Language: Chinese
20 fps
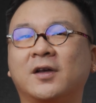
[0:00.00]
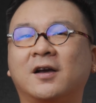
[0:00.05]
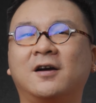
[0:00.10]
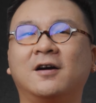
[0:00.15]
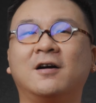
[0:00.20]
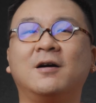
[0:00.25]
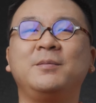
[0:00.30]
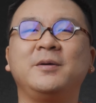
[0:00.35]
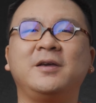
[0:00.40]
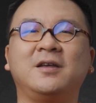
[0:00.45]

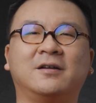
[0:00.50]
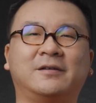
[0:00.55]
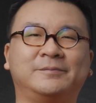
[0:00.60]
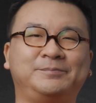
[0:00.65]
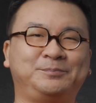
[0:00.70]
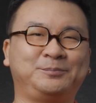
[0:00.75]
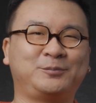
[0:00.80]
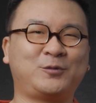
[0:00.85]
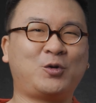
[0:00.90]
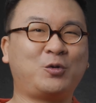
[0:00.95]
隔壁的。
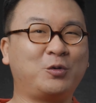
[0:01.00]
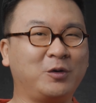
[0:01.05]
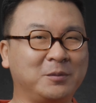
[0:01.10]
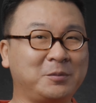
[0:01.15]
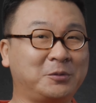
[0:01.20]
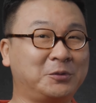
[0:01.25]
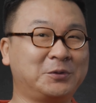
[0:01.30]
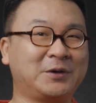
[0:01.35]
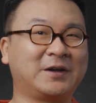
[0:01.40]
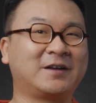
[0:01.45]
会
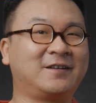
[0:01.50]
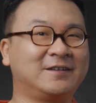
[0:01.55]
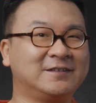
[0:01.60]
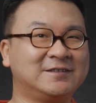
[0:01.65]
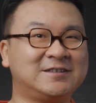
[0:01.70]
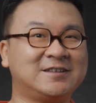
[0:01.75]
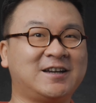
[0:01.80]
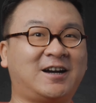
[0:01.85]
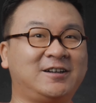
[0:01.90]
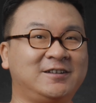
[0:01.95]
不会更
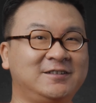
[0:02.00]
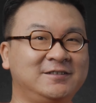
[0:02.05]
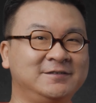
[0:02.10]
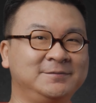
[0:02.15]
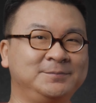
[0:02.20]
香？